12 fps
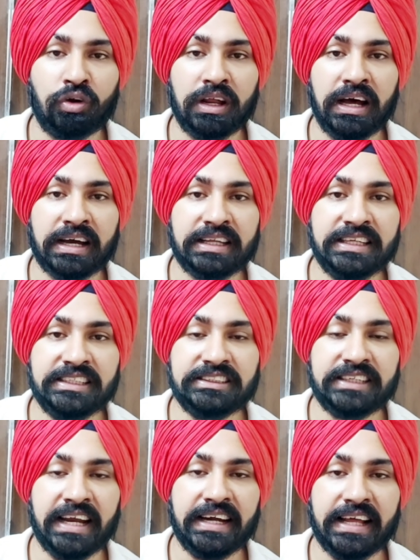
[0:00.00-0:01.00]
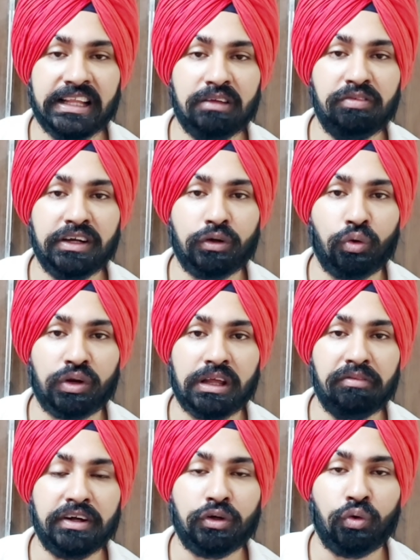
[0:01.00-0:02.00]
और अगली स्टेट है जी
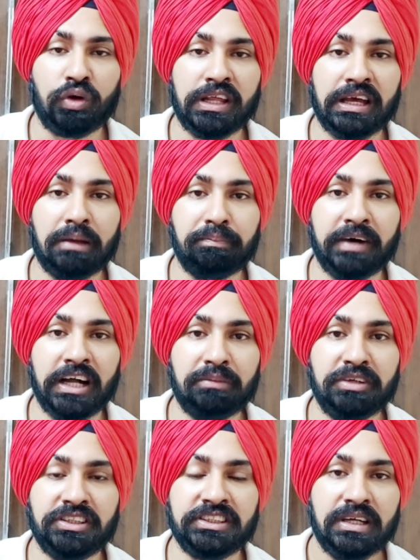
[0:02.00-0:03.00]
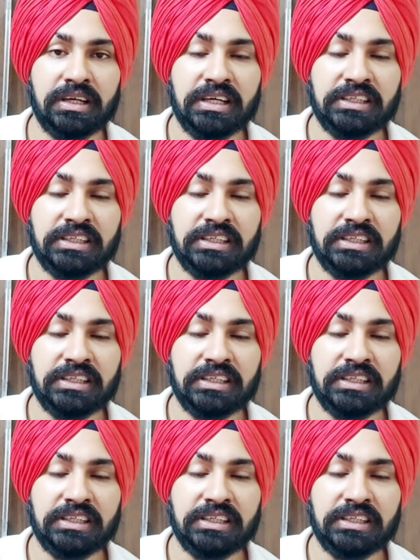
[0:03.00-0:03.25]
विक्टोरिया विक्टोरिया के पास भी सिक्स